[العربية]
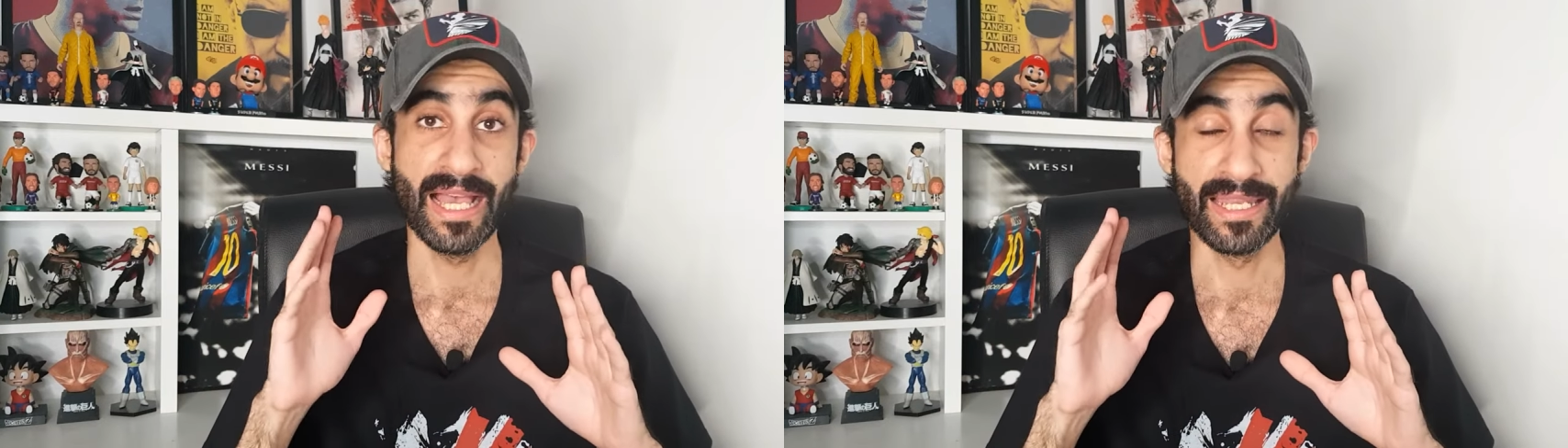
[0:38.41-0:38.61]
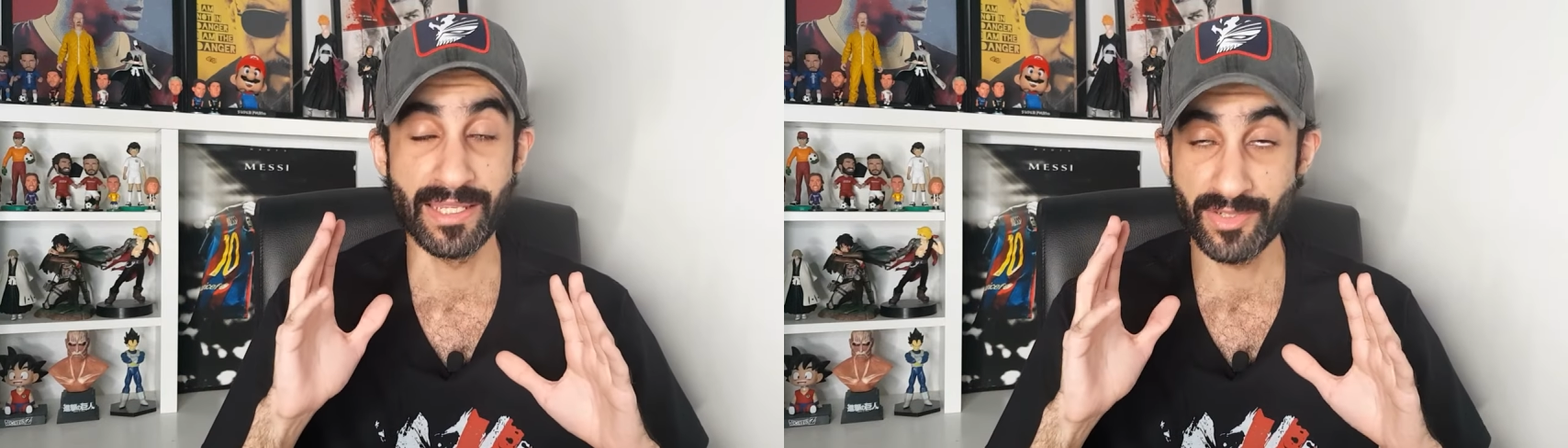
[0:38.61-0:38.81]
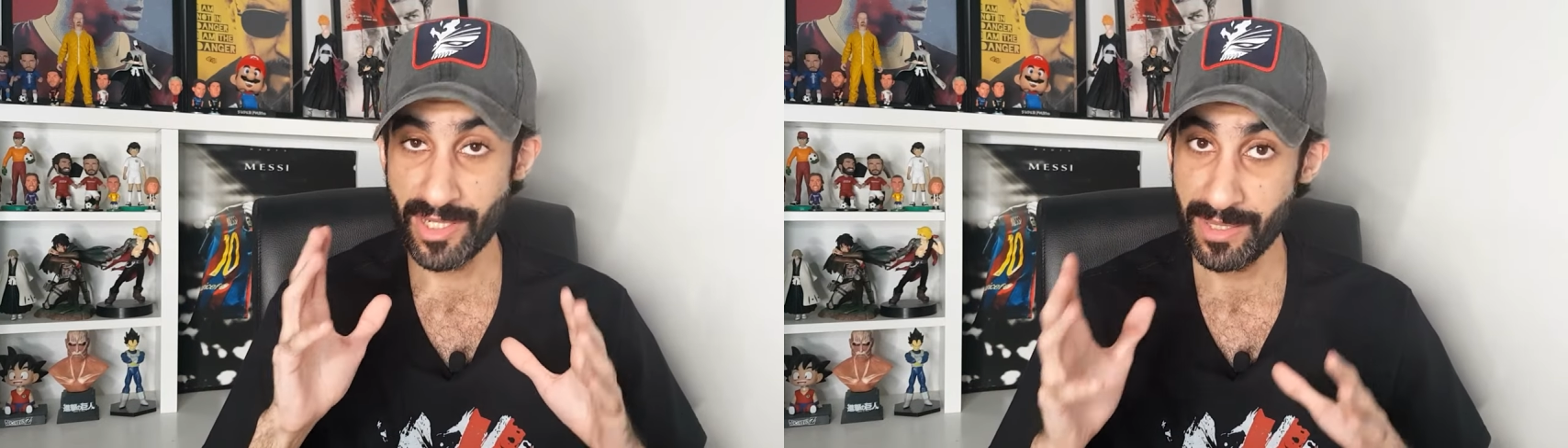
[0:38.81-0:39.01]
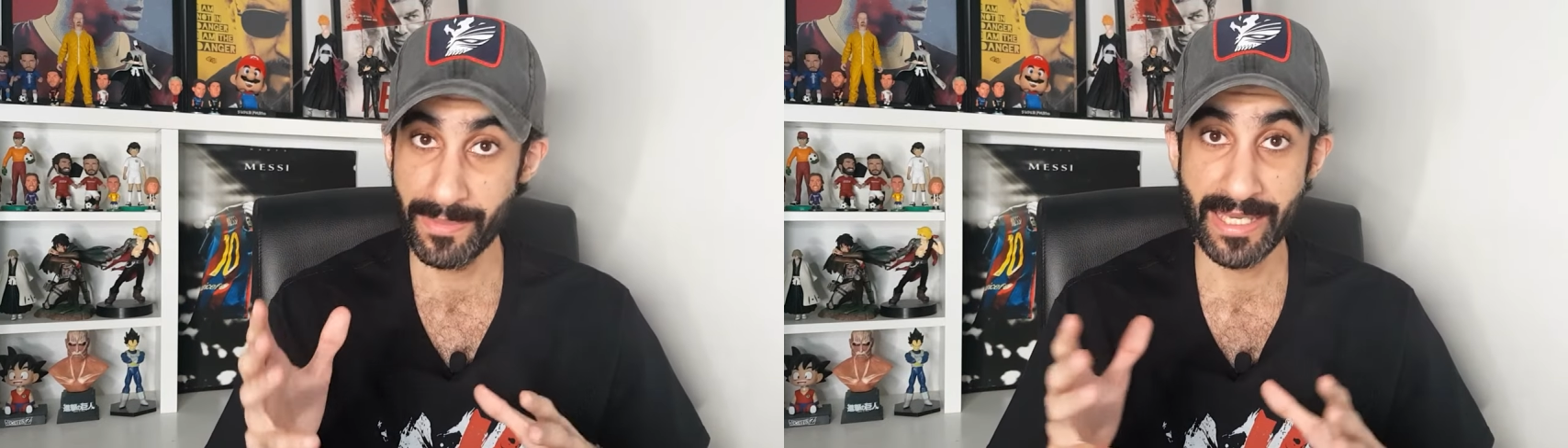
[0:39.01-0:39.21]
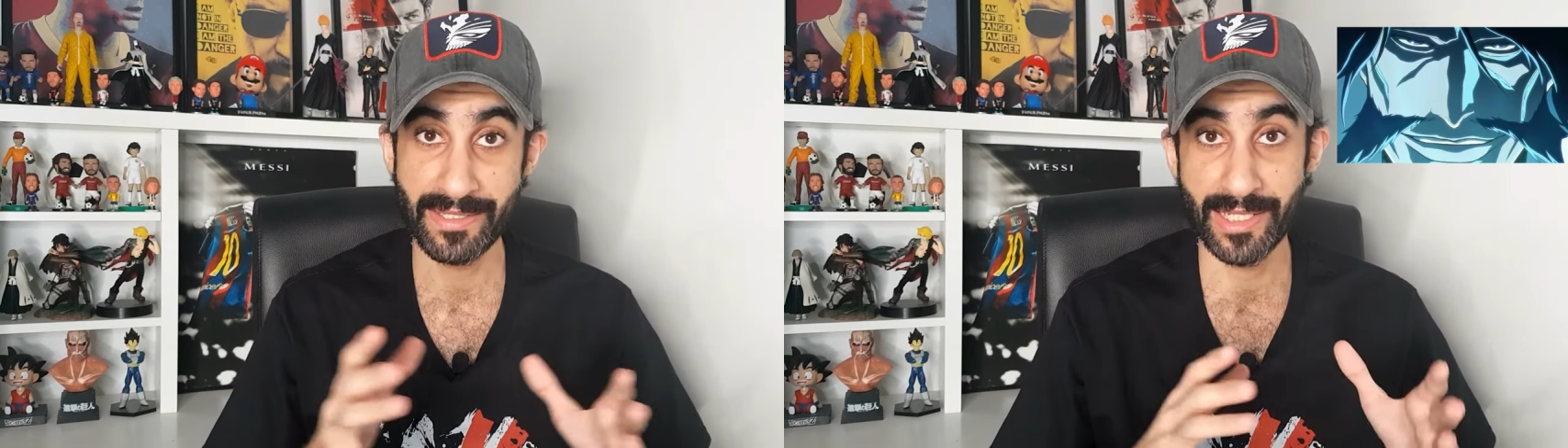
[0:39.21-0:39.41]
ان ان شاء الله
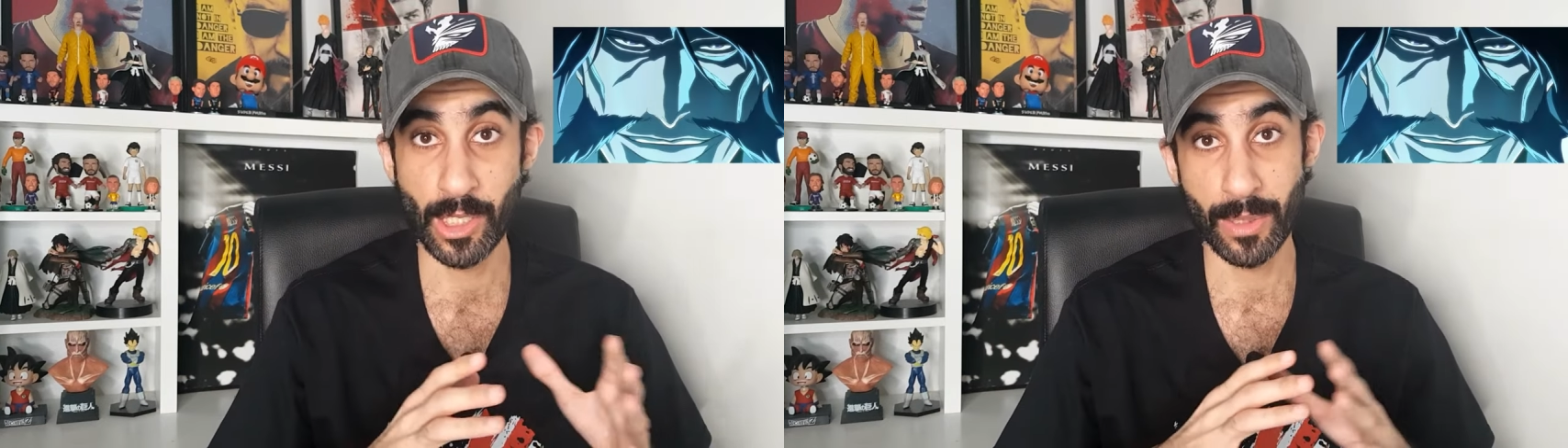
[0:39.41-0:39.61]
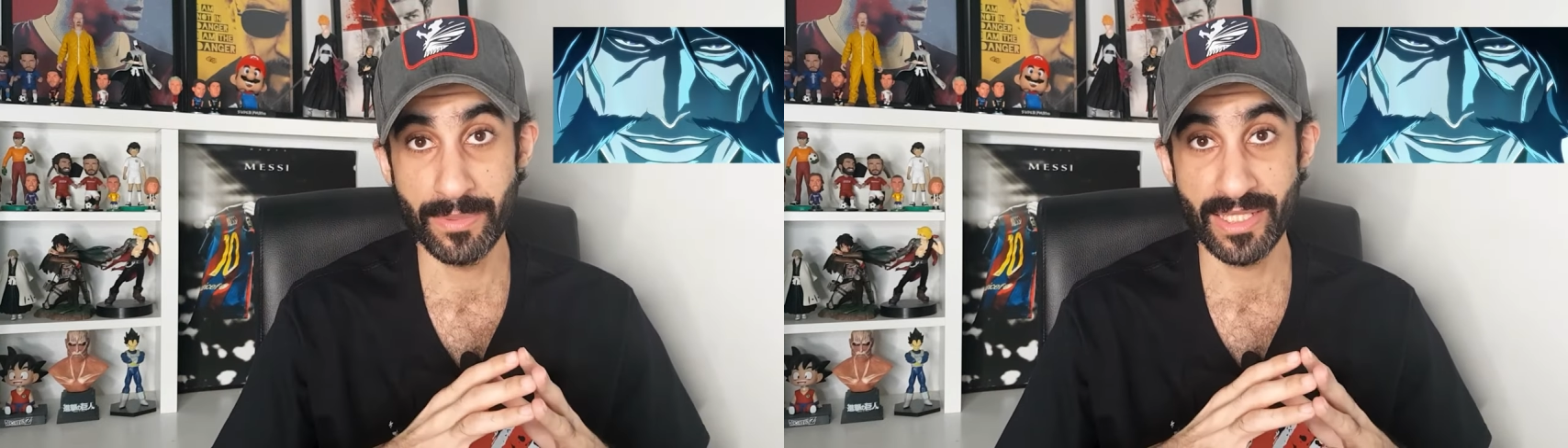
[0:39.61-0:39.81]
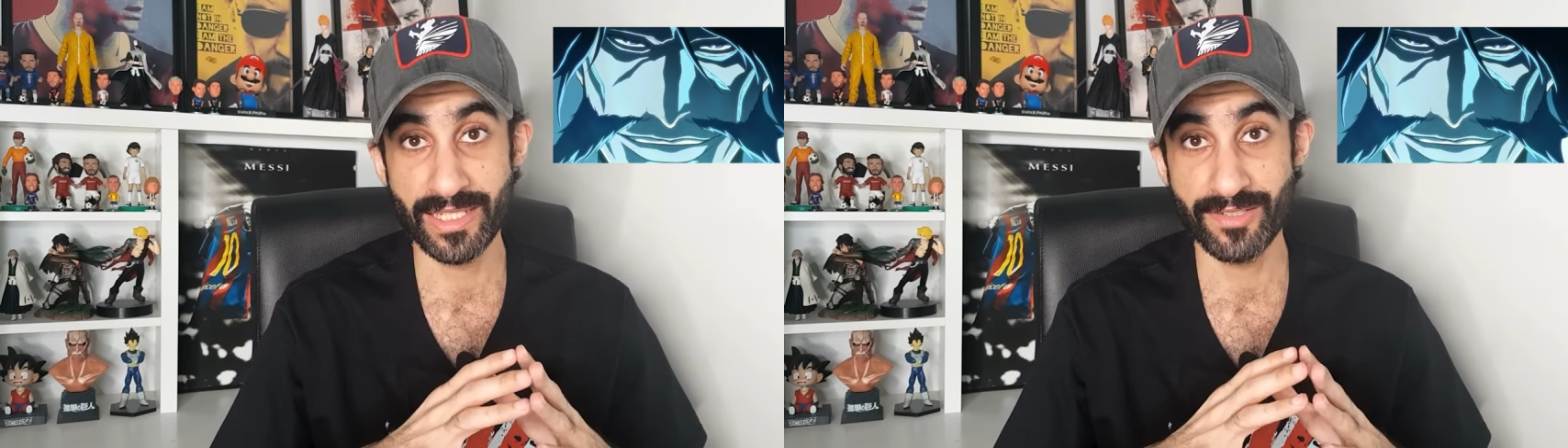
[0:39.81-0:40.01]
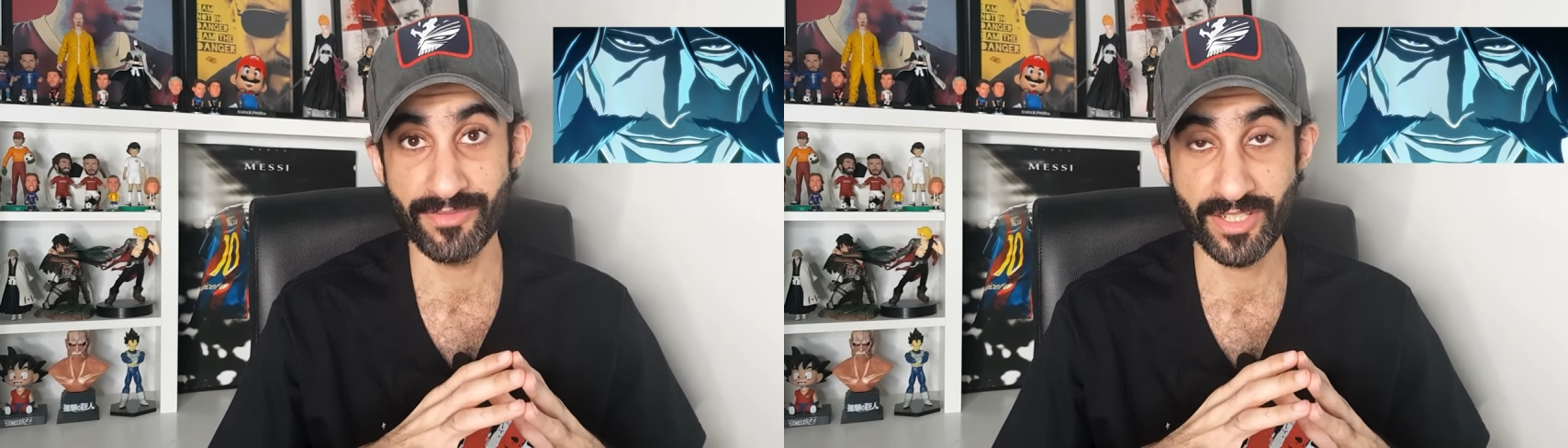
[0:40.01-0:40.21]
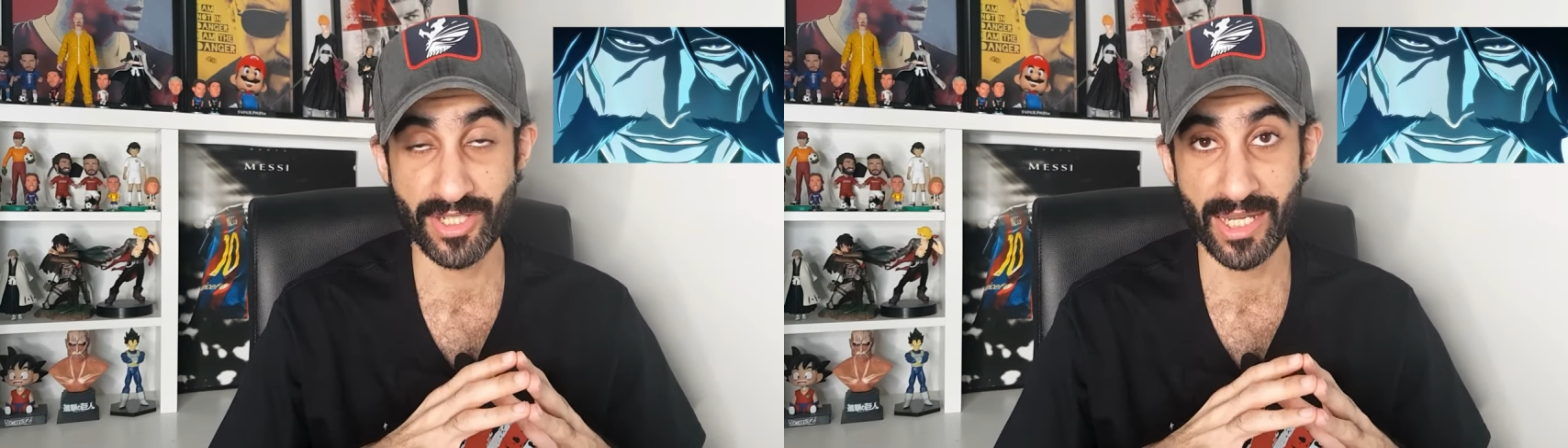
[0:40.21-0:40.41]
بينزل اللي هو بليتش
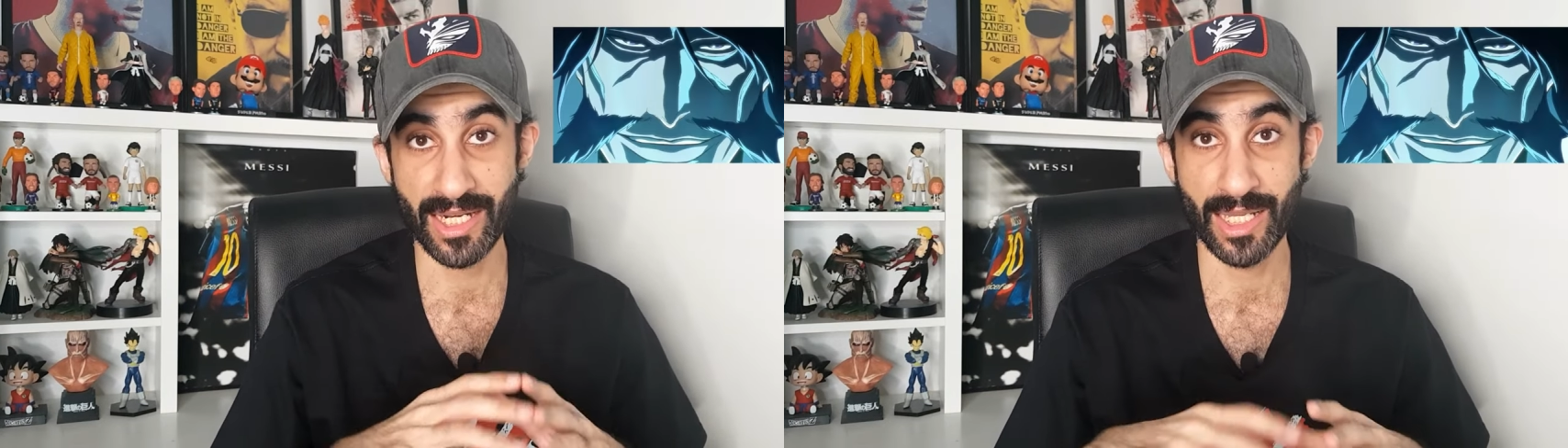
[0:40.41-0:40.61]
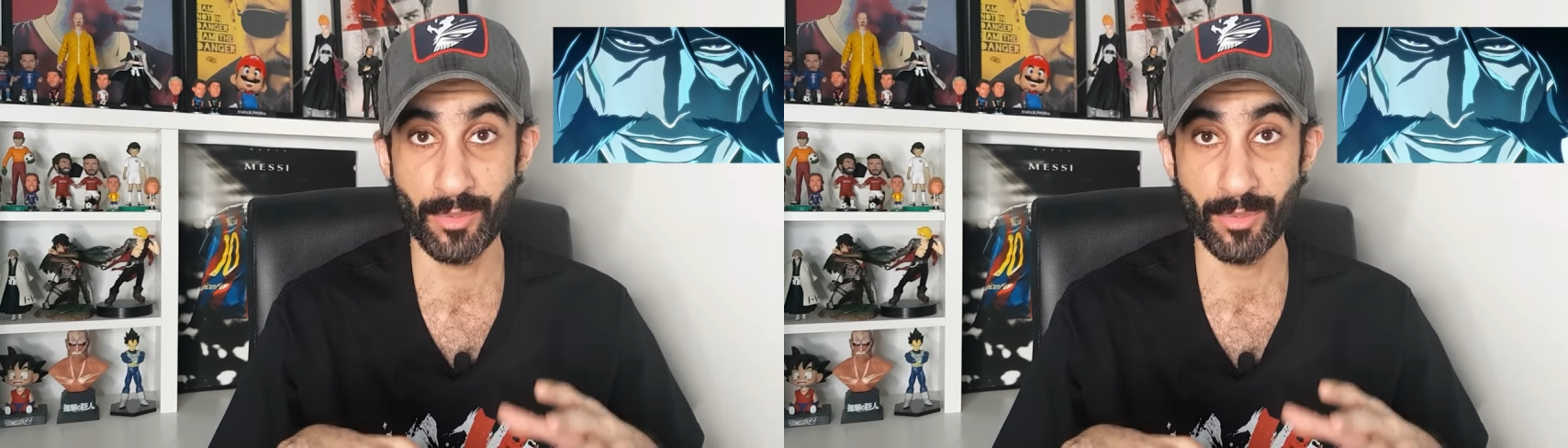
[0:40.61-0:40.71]
في شهر اللي